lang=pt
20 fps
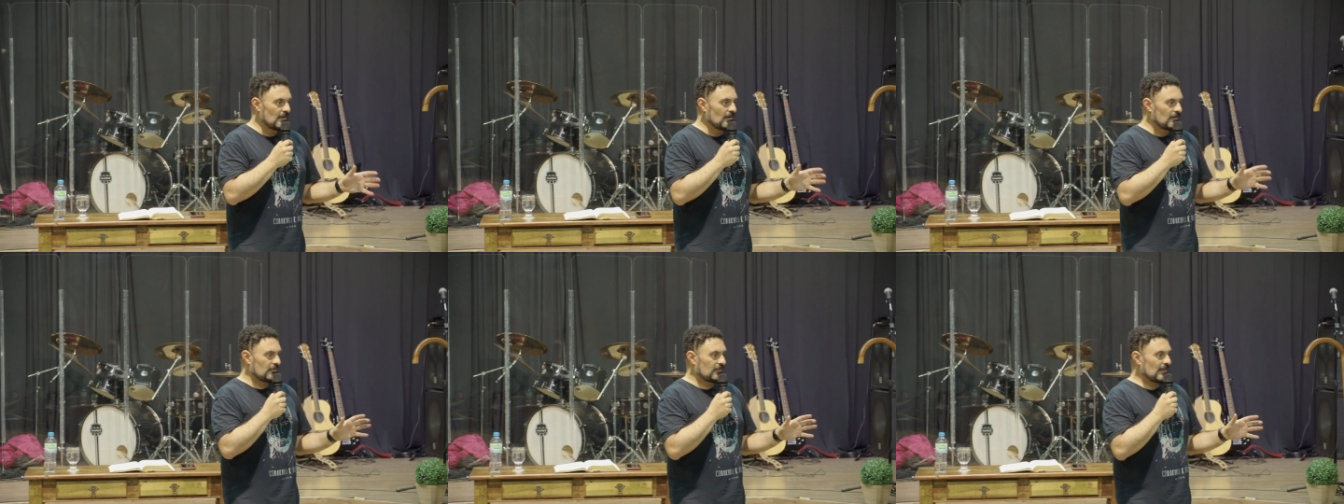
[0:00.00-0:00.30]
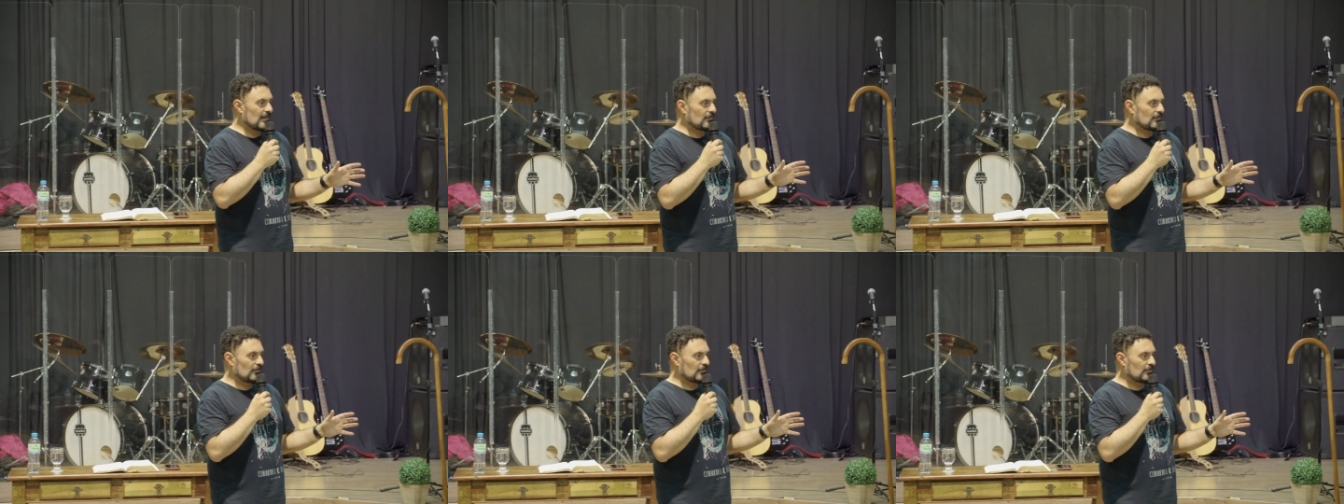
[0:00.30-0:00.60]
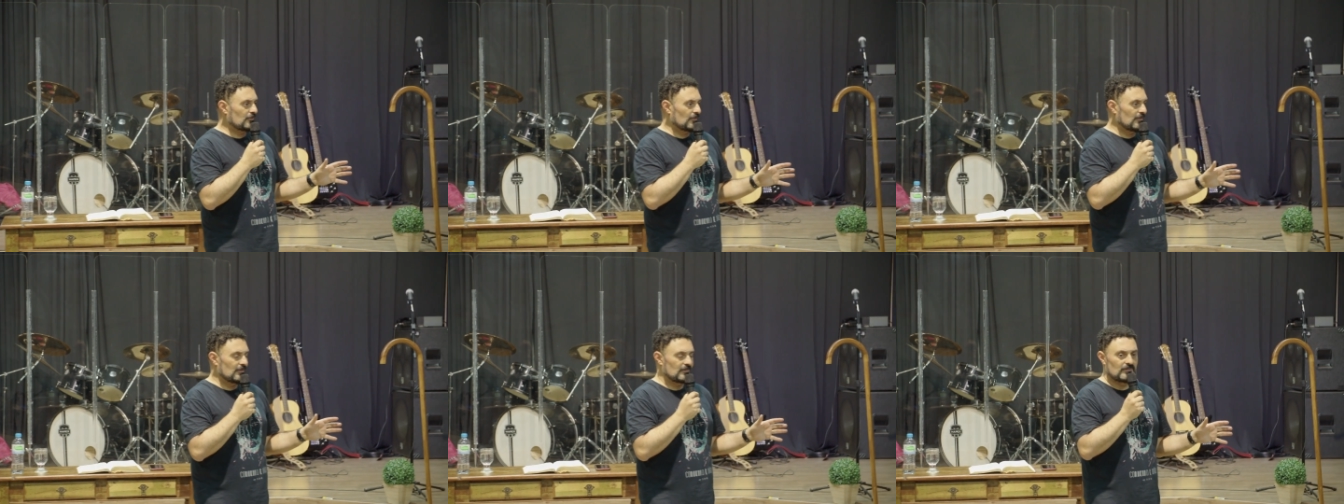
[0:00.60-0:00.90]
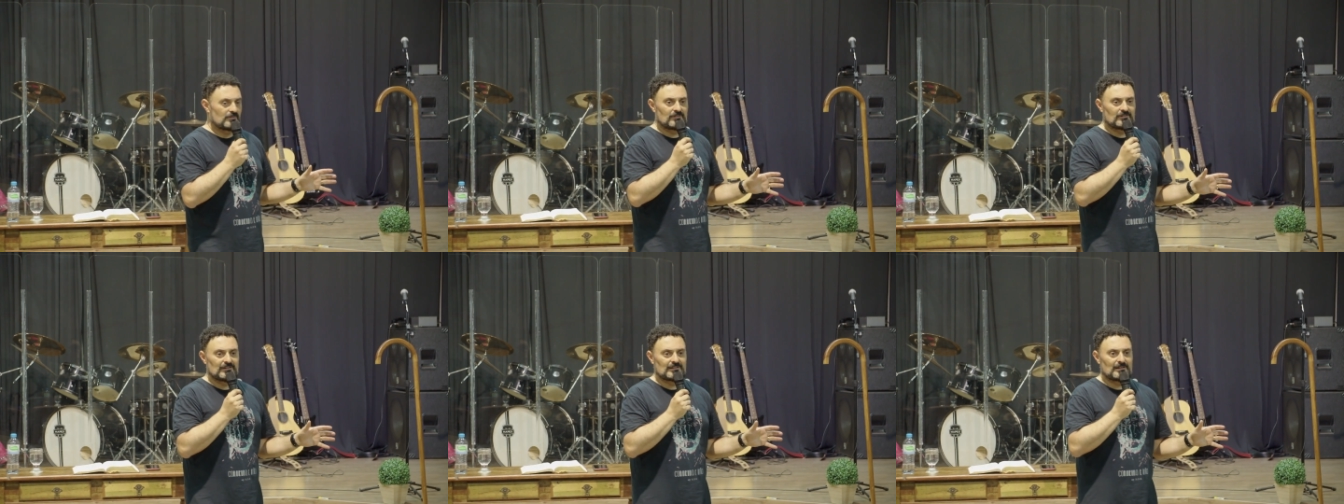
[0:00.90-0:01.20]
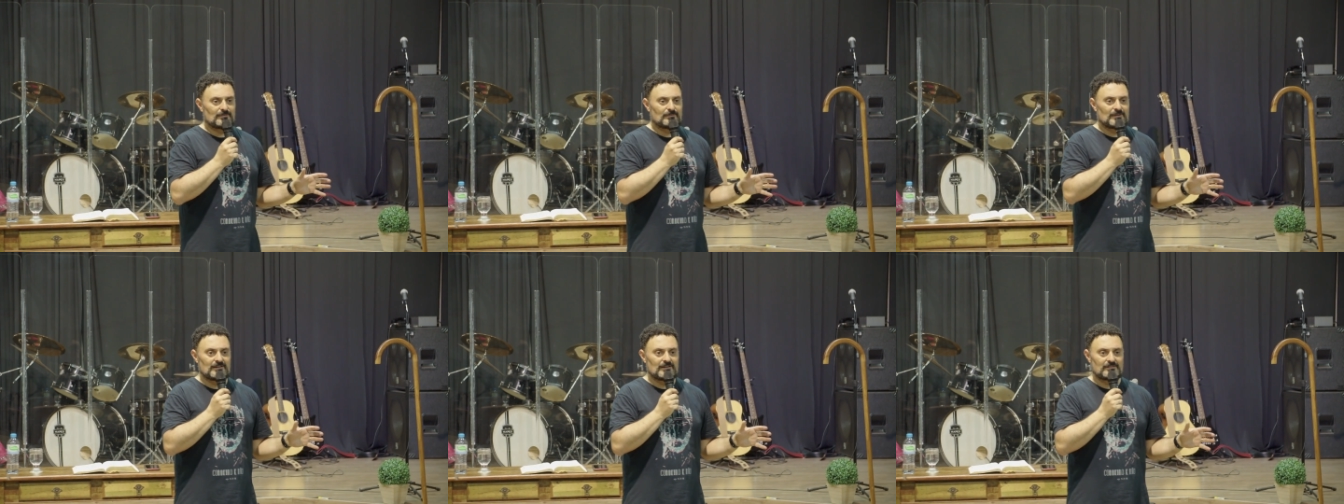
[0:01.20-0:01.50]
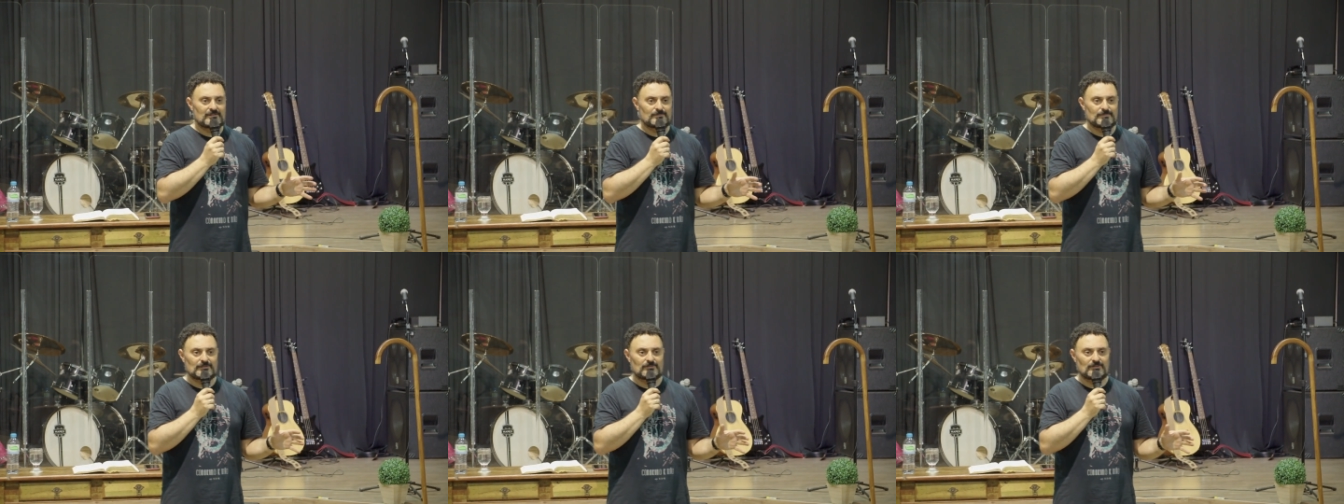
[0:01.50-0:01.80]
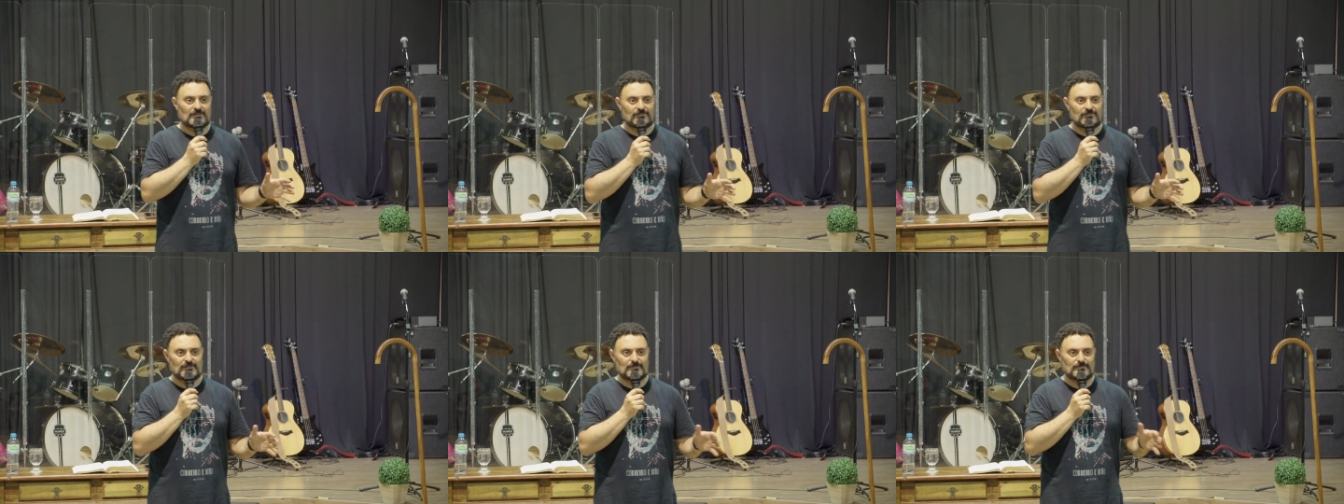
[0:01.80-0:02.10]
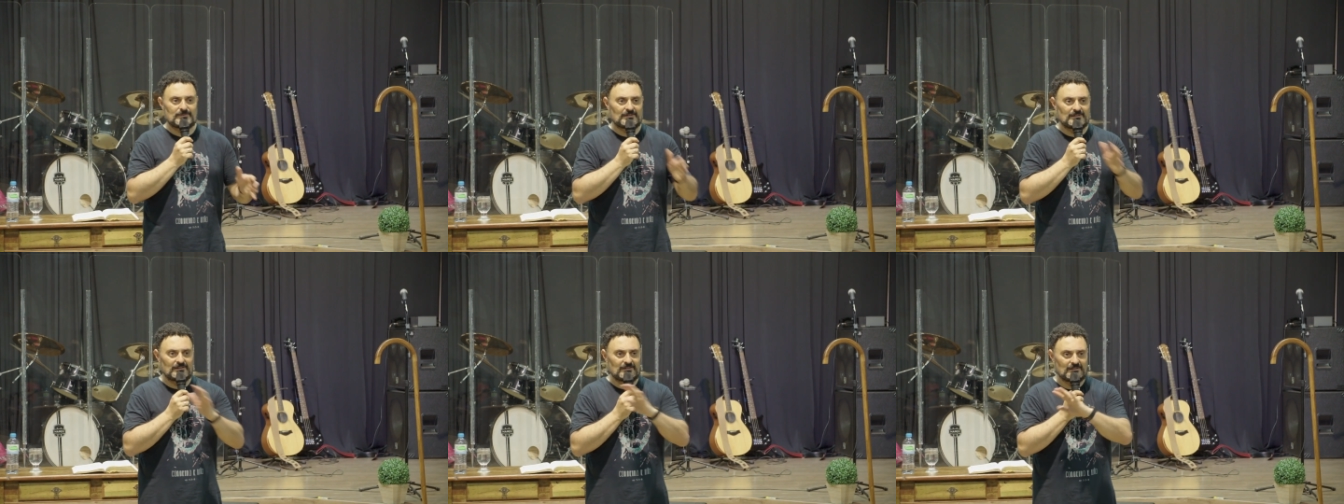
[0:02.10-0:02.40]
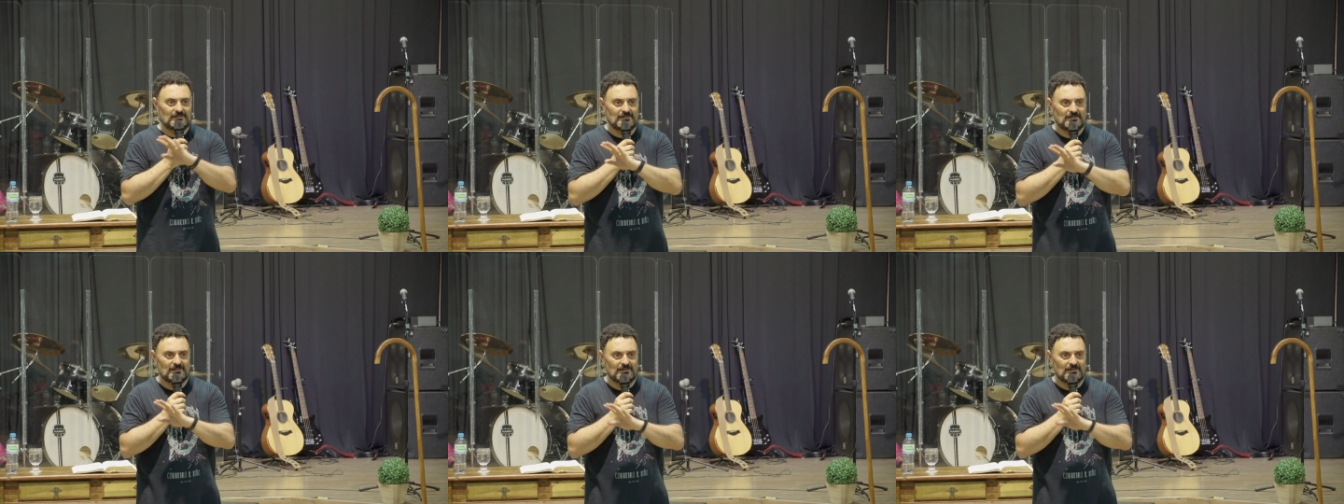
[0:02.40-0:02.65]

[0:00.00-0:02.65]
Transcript: uns 7, 8 anos, não aguenta mais, abandona a família